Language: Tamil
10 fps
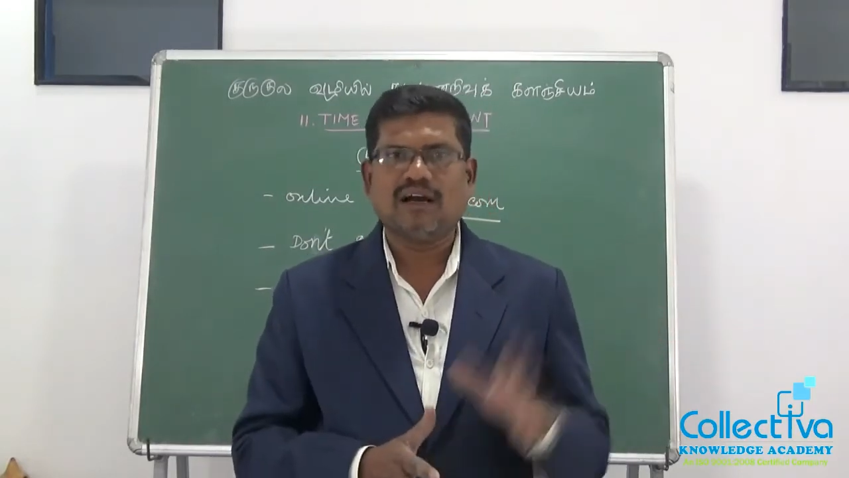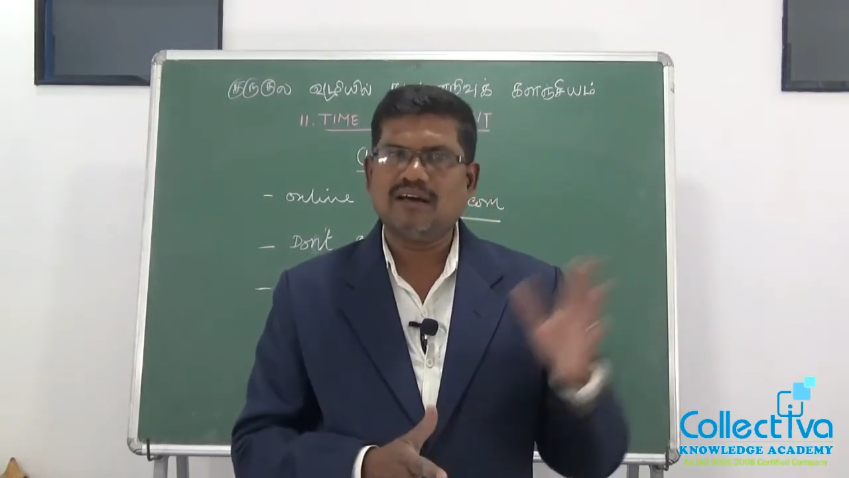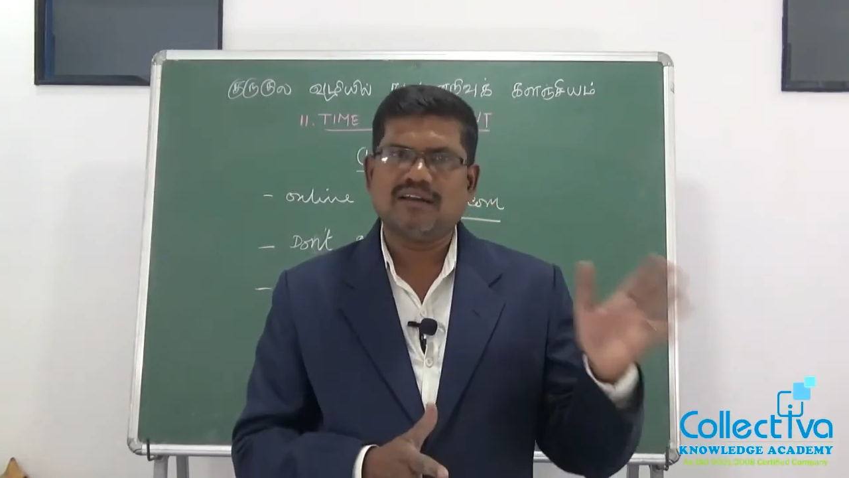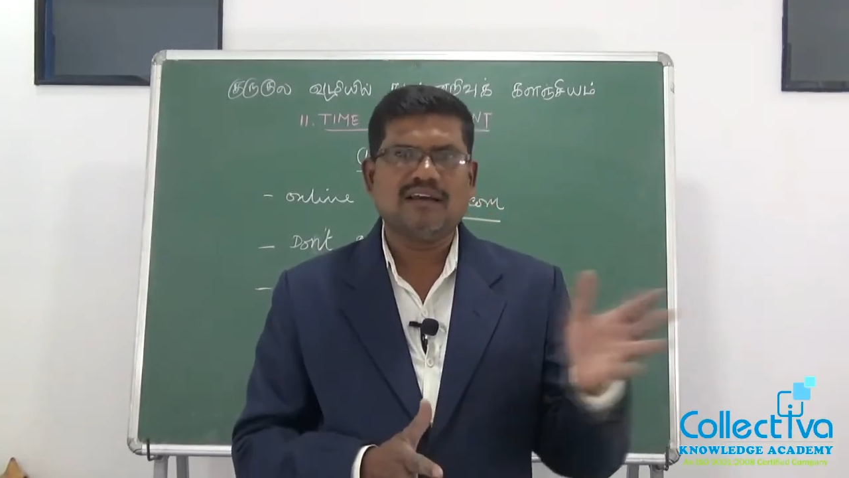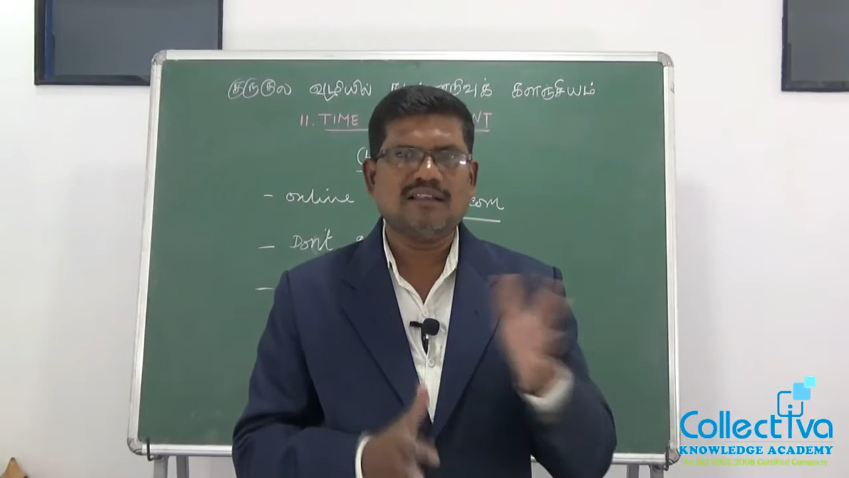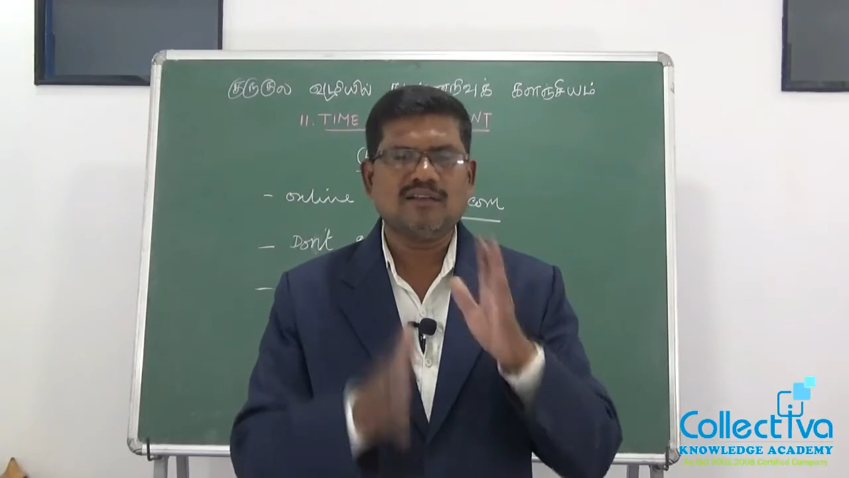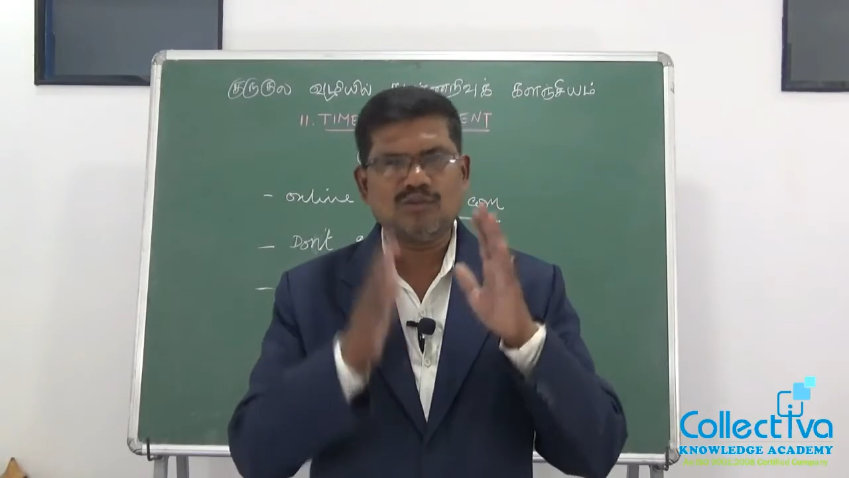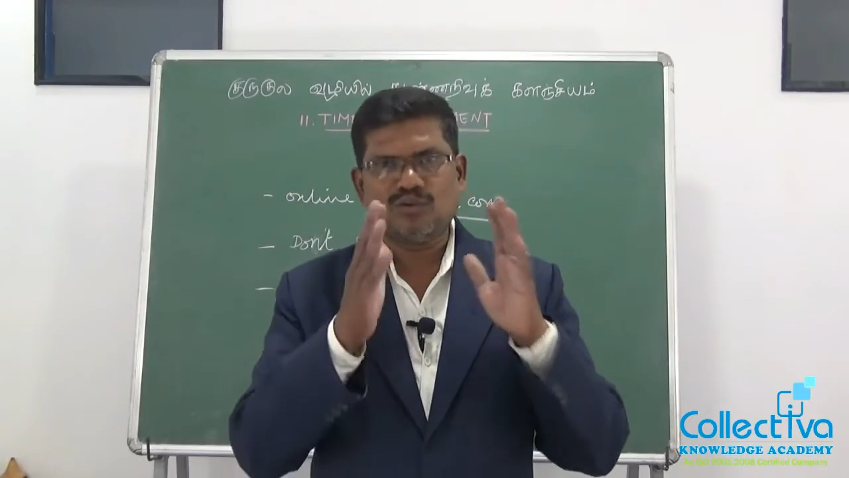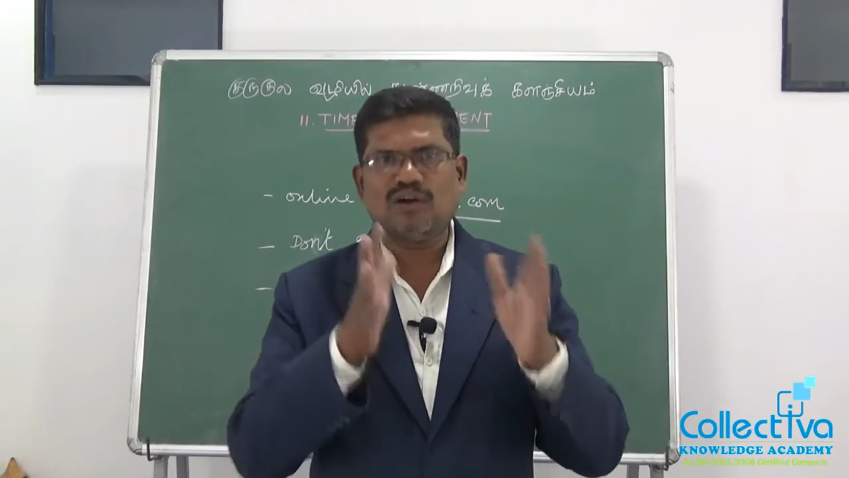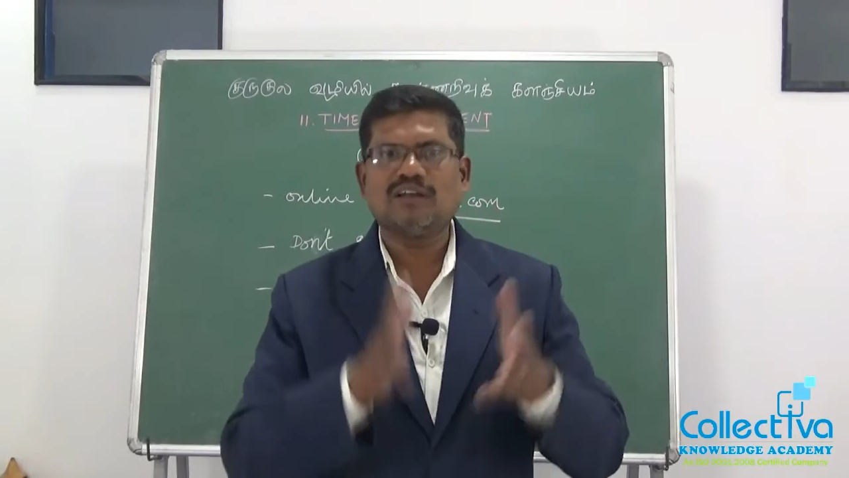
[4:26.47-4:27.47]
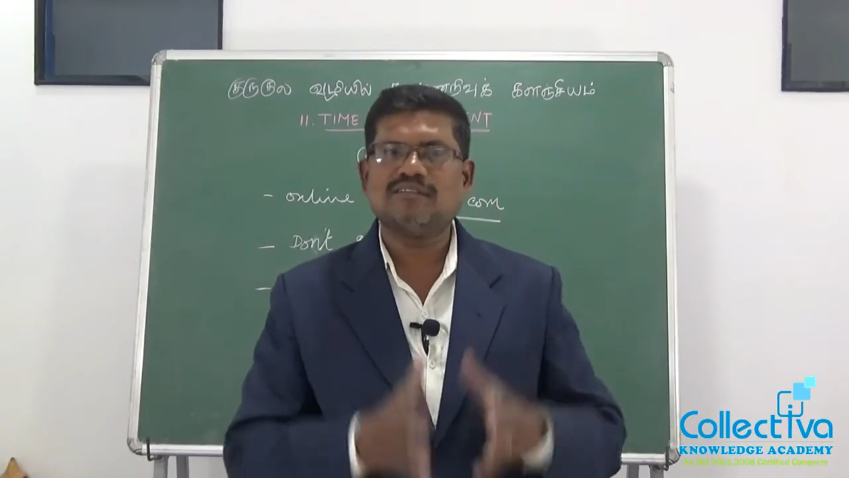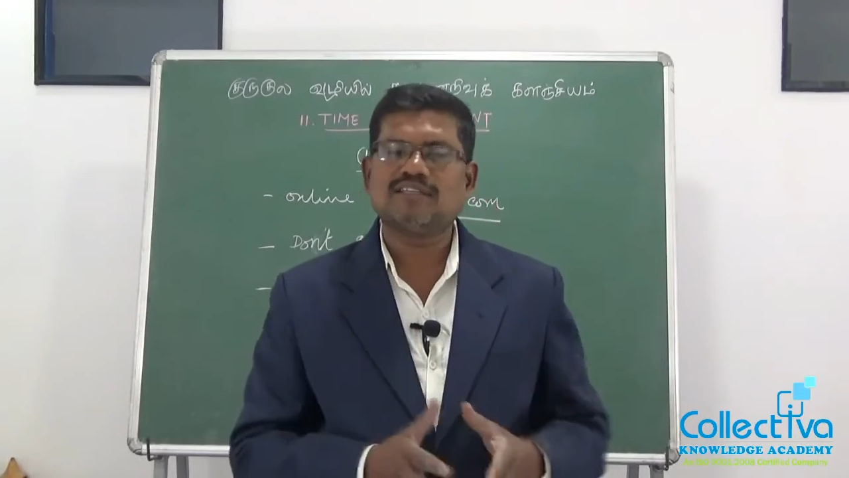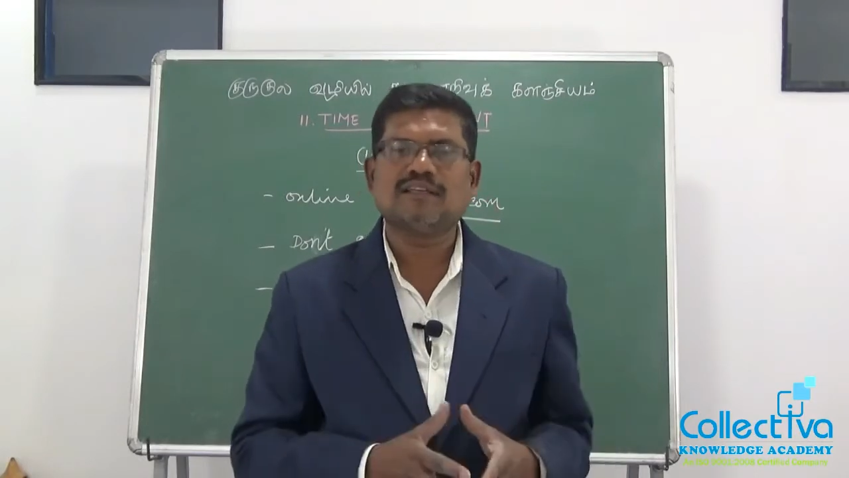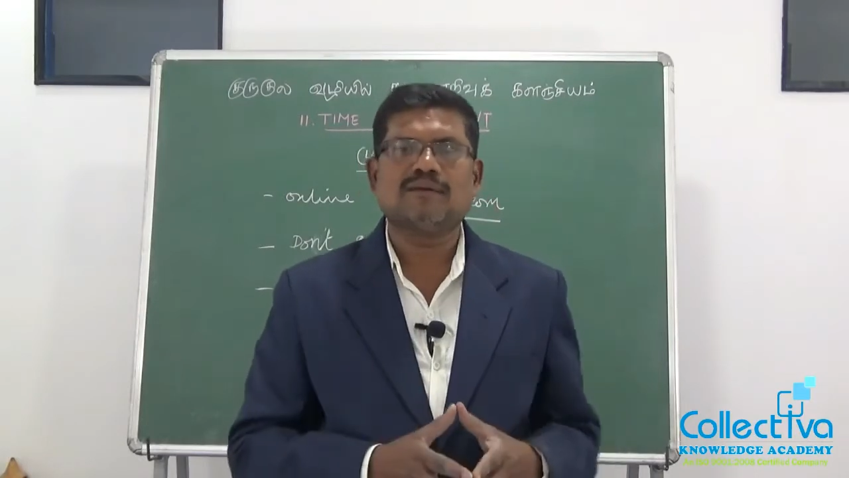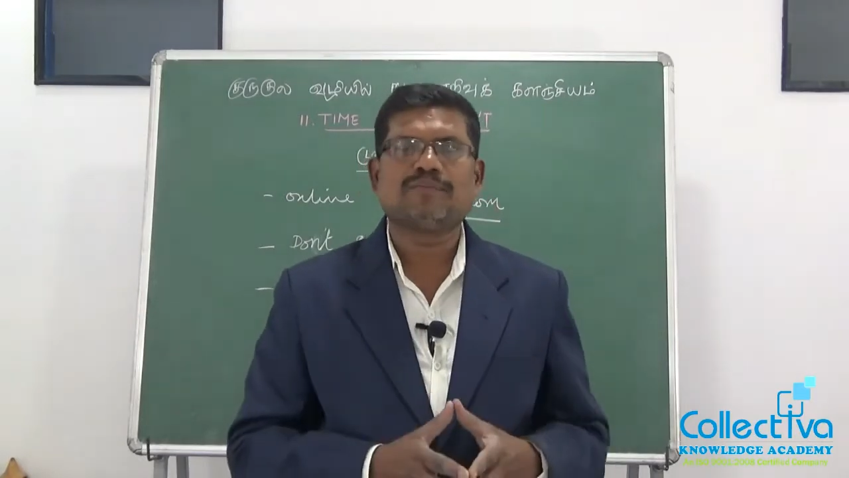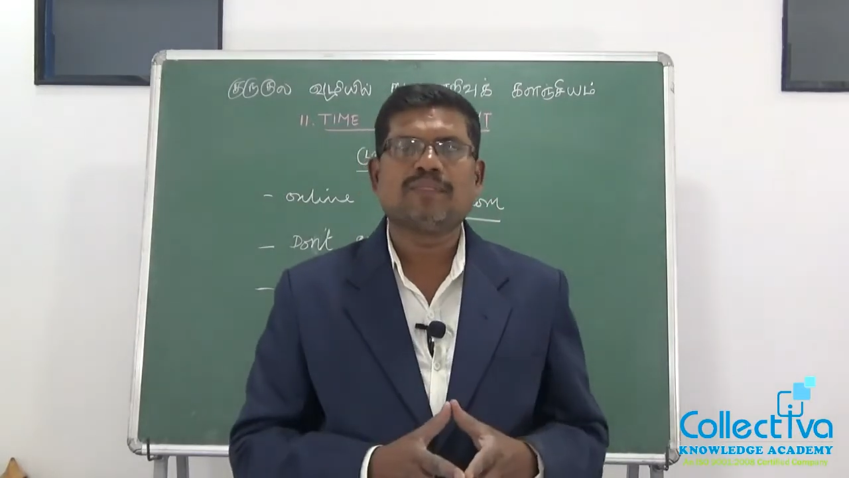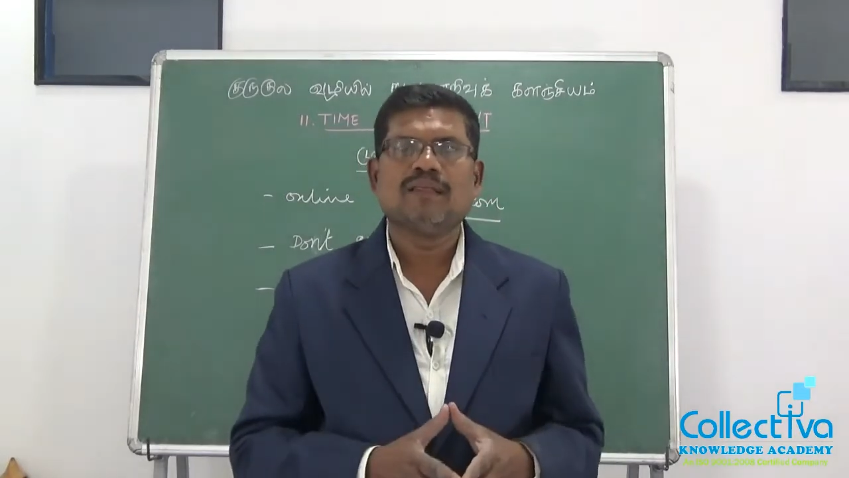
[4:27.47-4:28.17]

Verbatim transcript: ஆறு நாள் தான் ஒரு வாரம்னு வச்சுக்கலாம்